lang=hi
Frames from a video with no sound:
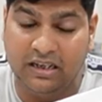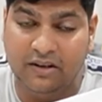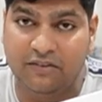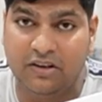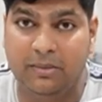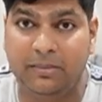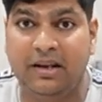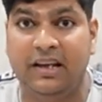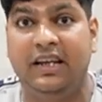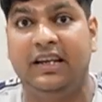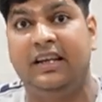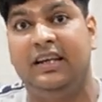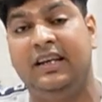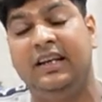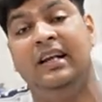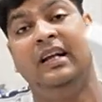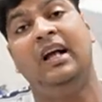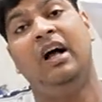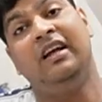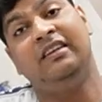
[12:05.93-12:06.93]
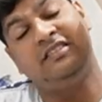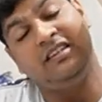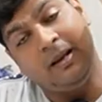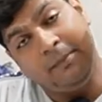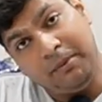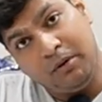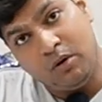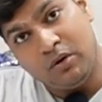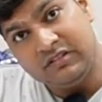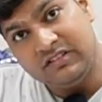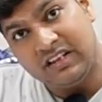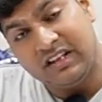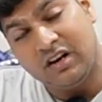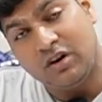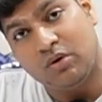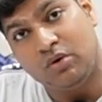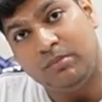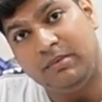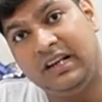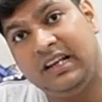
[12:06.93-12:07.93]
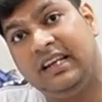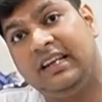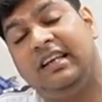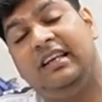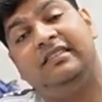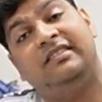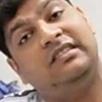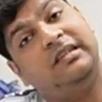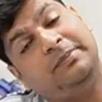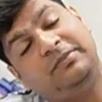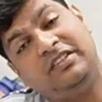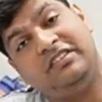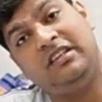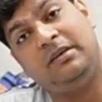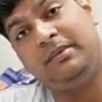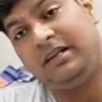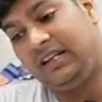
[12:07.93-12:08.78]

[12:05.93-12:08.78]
डिलीवरी मिलेगी सब होलसेलरों को मिलेगी सब चीजें